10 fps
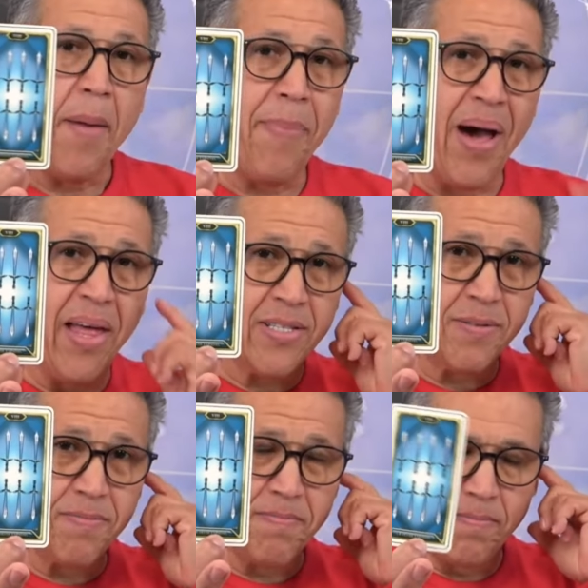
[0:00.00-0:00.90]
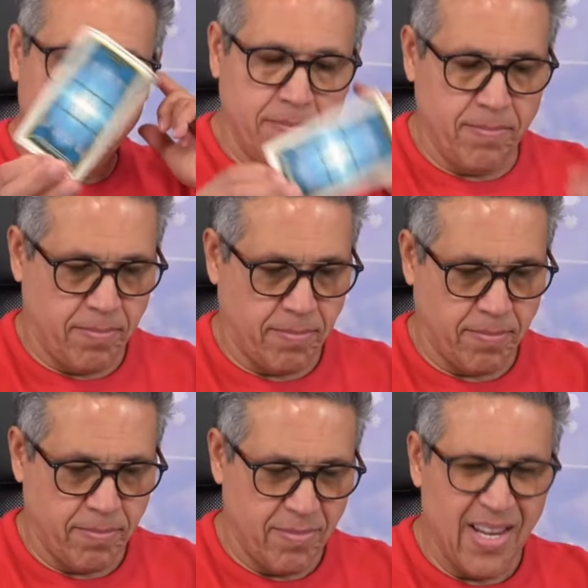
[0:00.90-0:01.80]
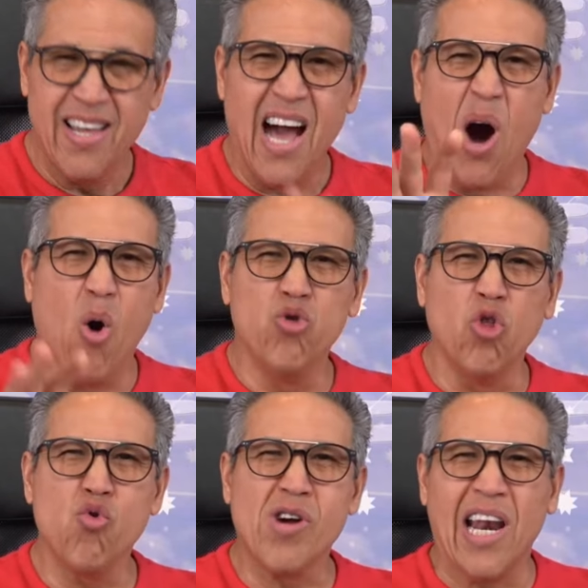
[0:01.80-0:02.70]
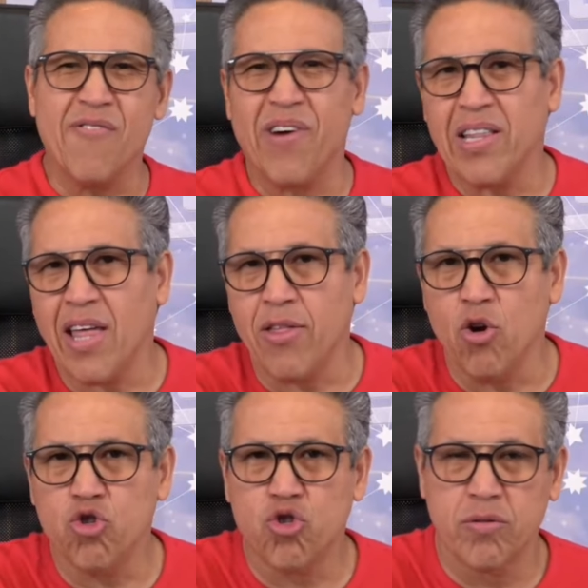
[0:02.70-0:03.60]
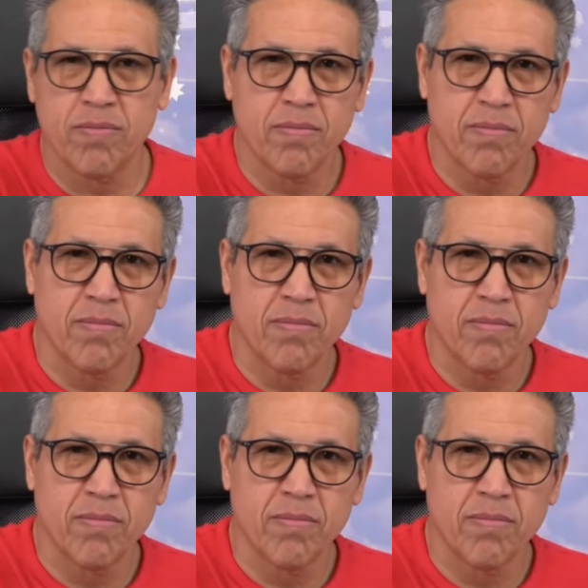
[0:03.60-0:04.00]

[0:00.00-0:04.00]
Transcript: Espadas. A uno nunca le falta Dios.